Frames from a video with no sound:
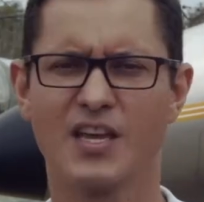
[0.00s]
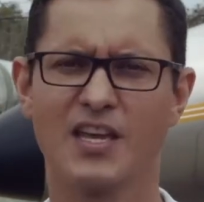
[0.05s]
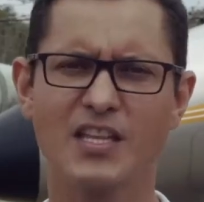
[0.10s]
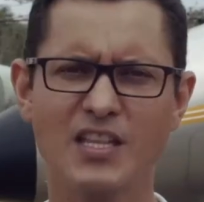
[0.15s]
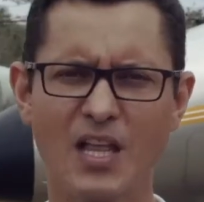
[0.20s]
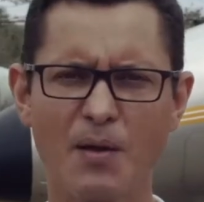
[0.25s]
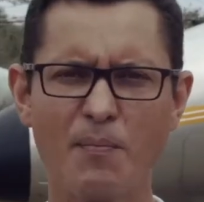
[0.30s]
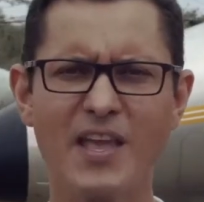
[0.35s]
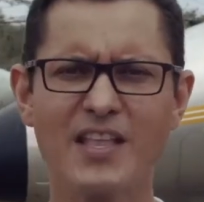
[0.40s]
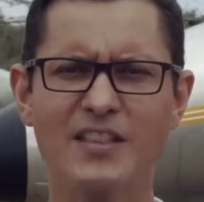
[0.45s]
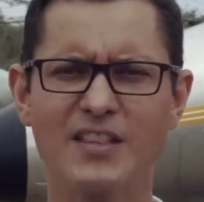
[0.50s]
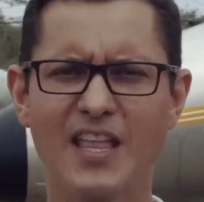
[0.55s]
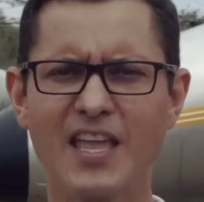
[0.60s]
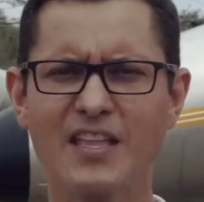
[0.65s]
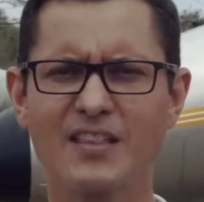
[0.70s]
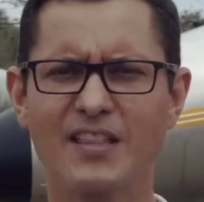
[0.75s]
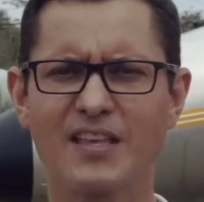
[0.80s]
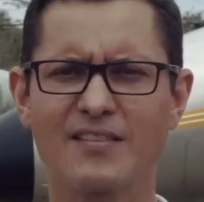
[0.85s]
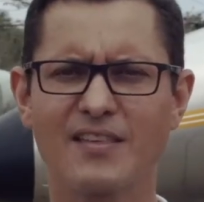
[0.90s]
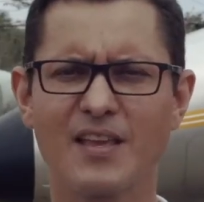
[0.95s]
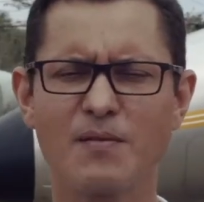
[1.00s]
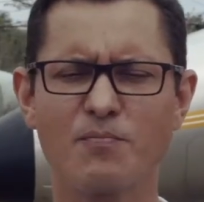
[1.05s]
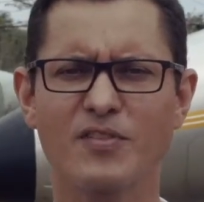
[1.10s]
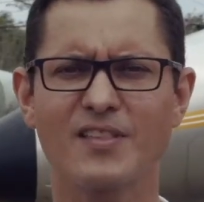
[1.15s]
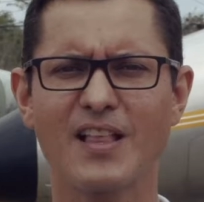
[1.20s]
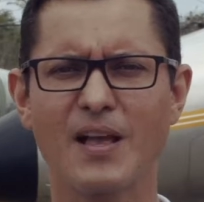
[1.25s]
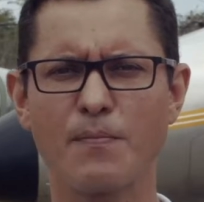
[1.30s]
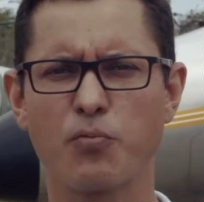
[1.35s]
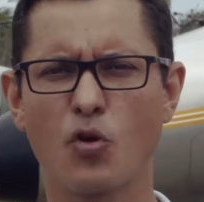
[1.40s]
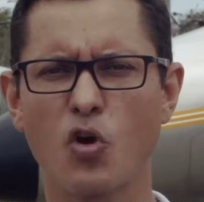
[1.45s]
E também tentem sempre
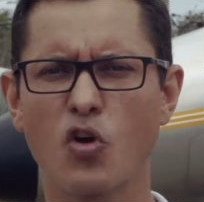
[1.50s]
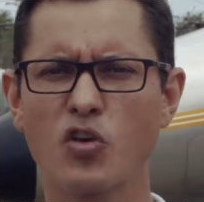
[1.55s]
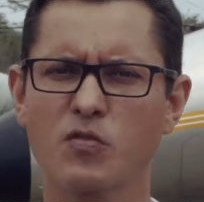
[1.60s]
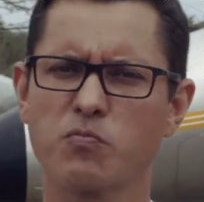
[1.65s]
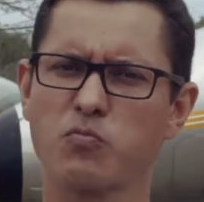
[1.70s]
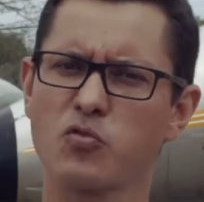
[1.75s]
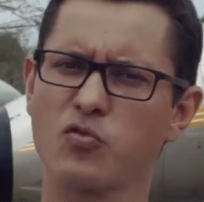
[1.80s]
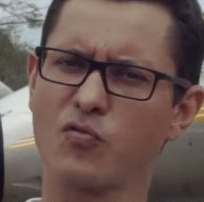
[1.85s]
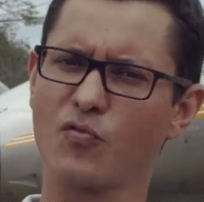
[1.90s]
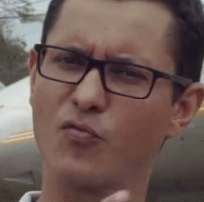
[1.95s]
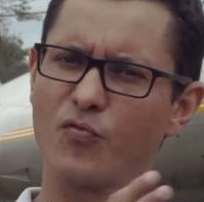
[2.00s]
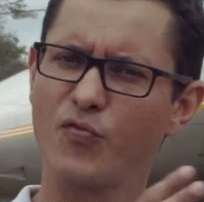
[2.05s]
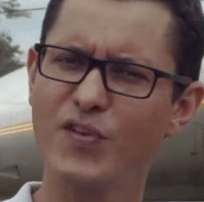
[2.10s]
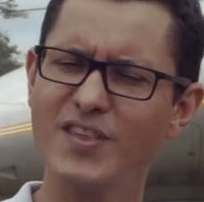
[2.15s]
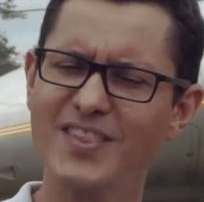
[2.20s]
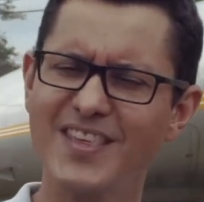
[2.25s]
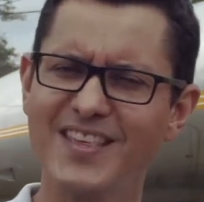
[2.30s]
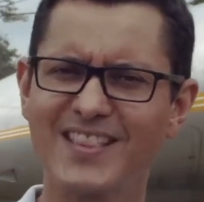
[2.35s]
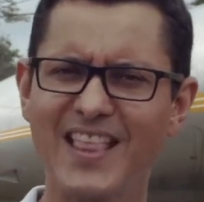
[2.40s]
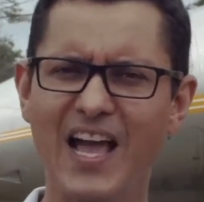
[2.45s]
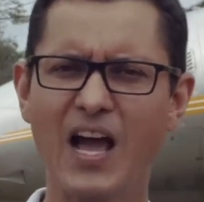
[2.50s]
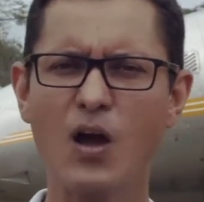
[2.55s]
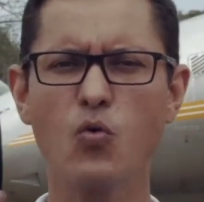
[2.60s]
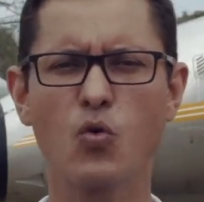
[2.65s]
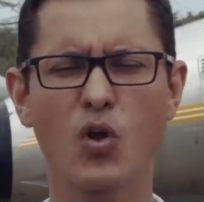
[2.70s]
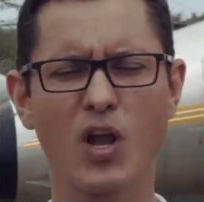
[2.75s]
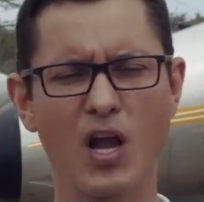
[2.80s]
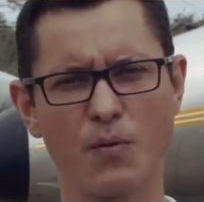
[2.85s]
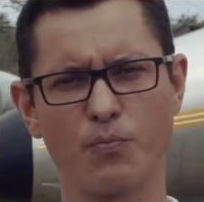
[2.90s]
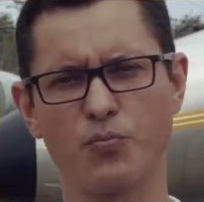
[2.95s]
estar próximos, visitar
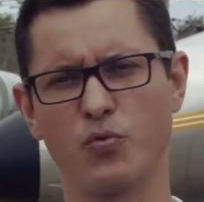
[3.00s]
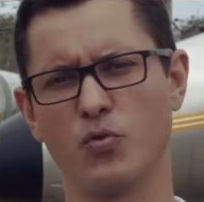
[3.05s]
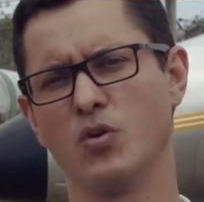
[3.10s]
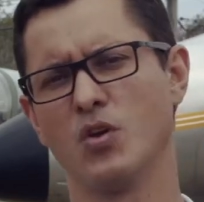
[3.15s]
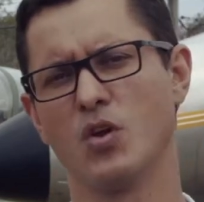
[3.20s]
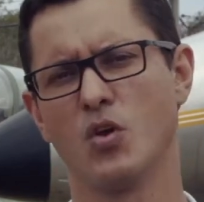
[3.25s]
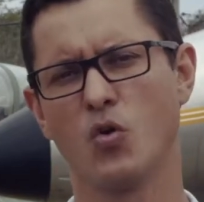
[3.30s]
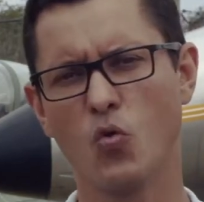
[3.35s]
o campo,